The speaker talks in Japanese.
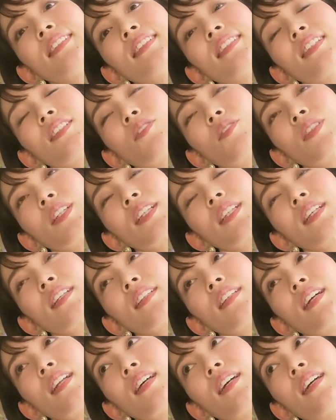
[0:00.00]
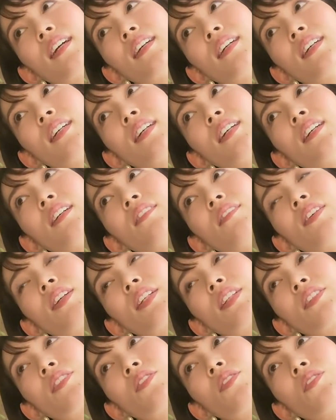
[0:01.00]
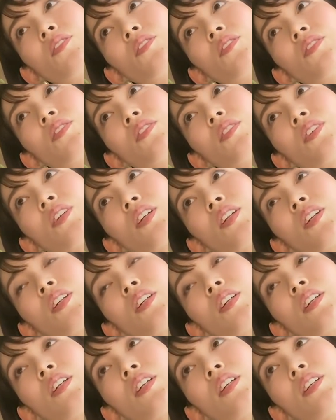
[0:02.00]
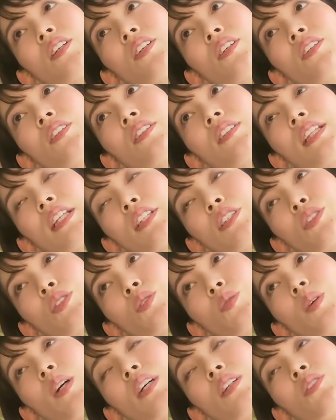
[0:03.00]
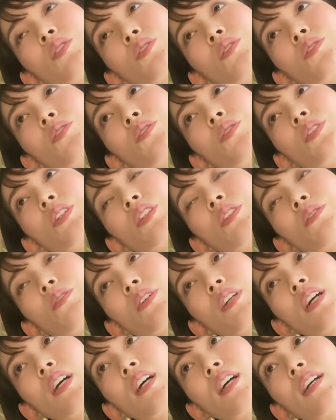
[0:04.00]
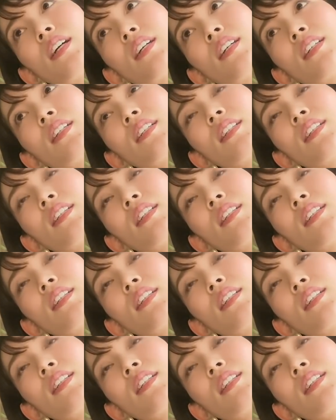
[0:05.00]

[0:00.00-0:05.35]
でこれだったら割とデスクワークの時とか、